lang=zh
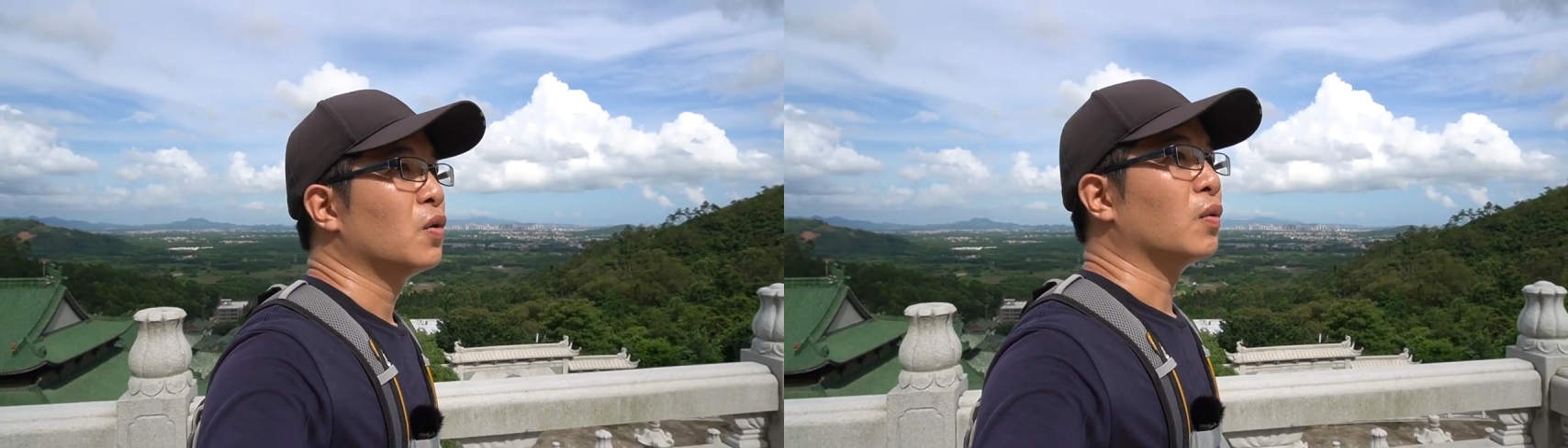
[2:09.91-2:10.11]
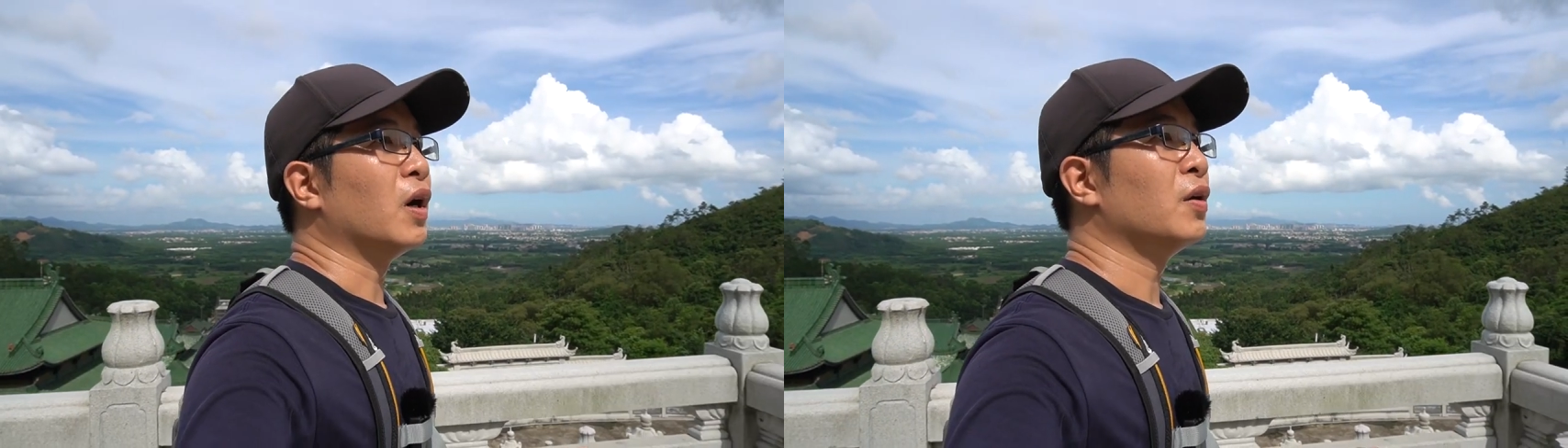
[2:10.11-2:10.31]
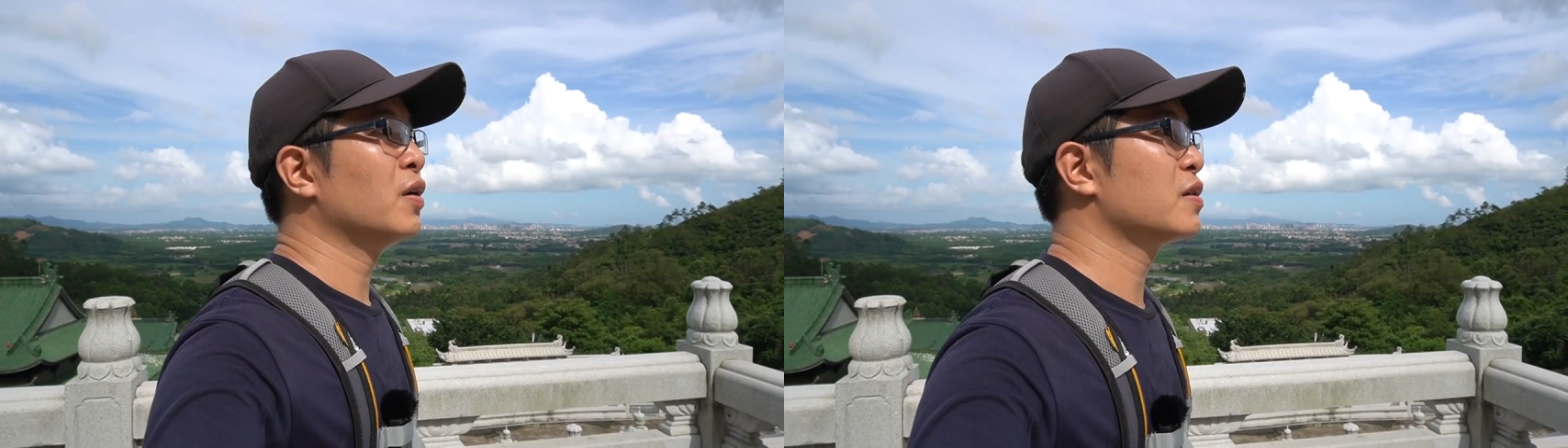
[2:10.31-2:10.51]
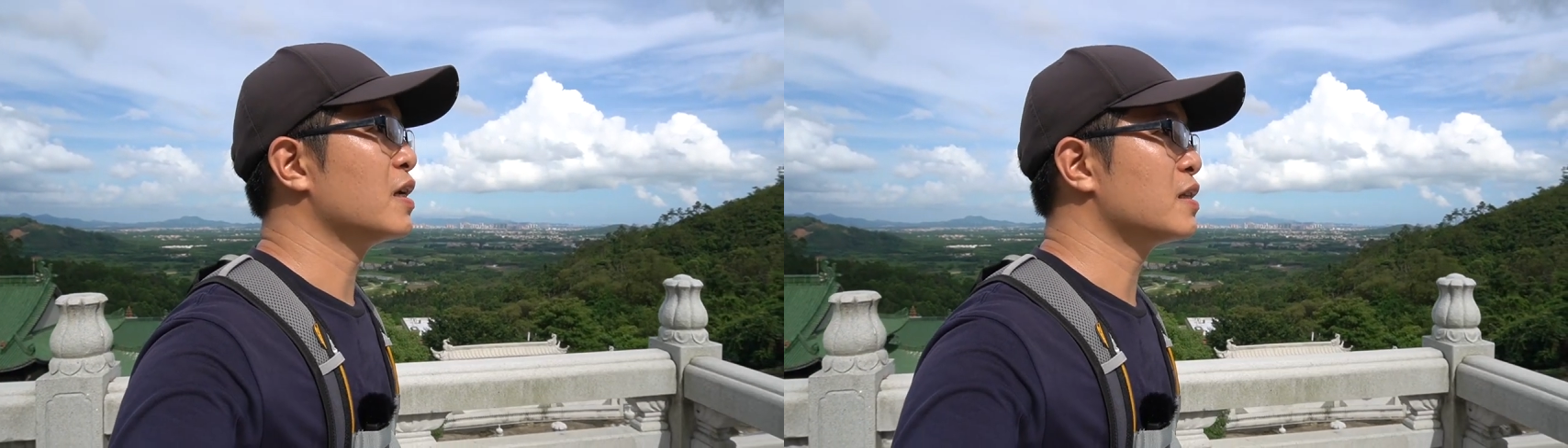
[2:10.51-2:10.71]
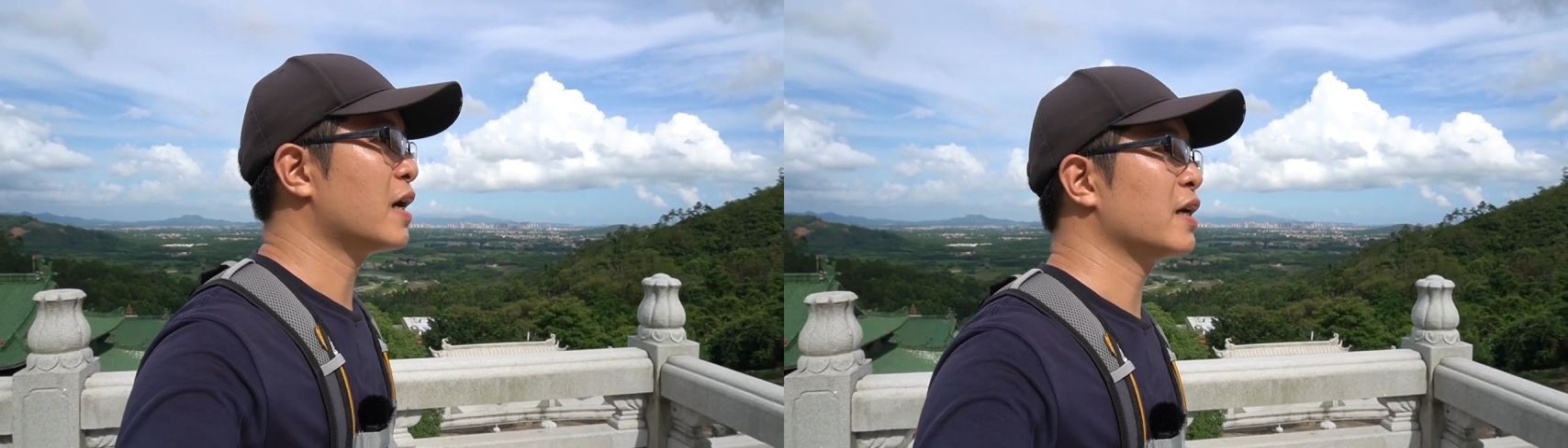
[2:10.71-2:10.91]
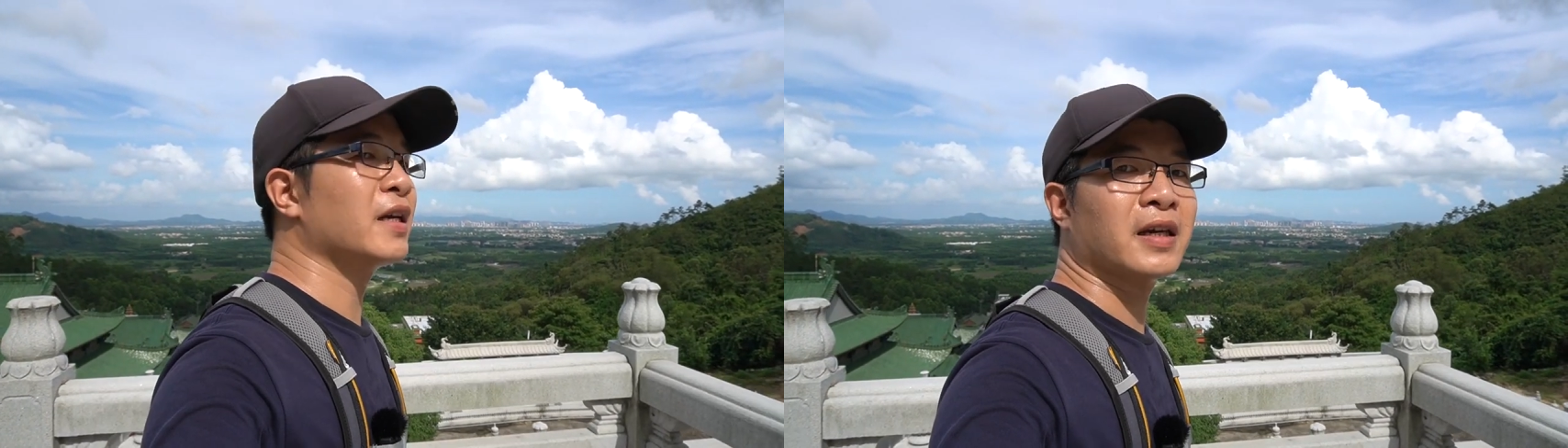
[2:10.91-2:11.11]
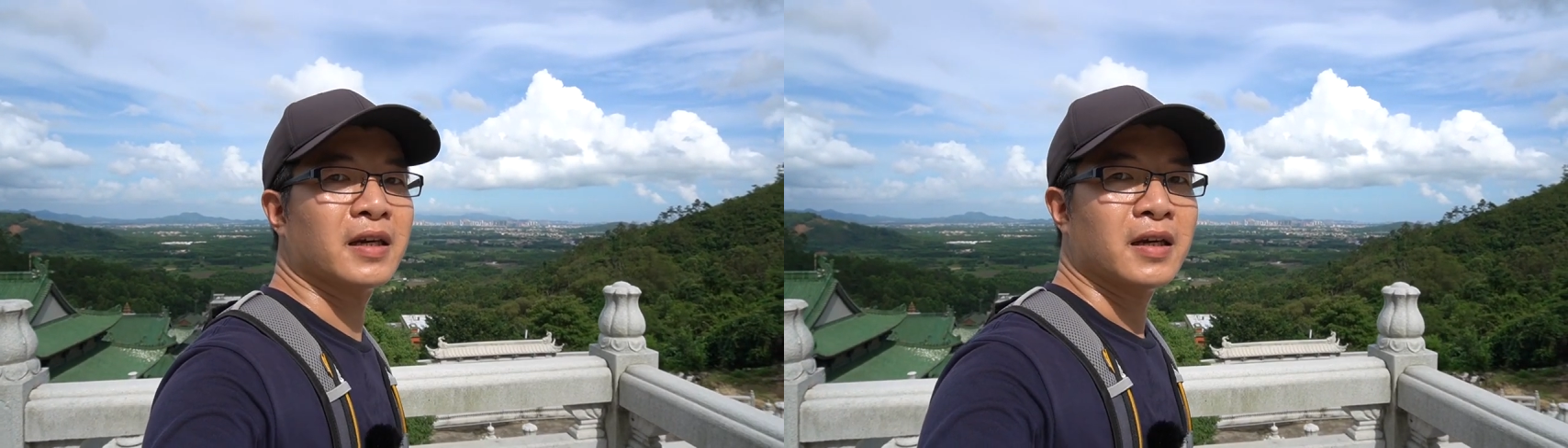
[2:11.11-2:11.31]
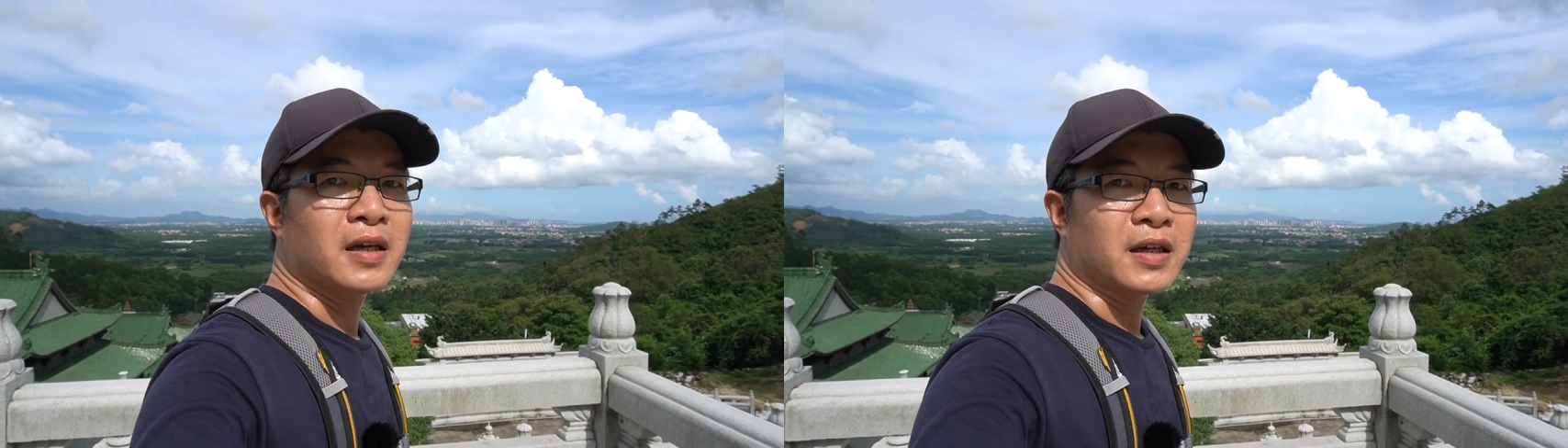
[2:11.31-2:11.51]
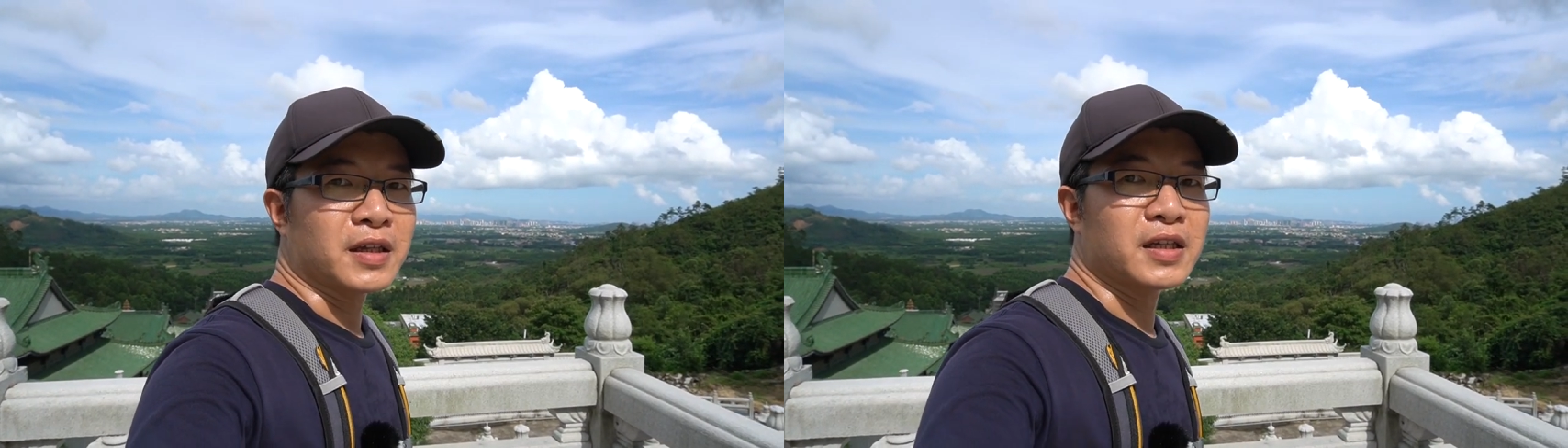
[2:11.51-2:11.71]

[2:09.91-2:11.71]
哇哦，现在已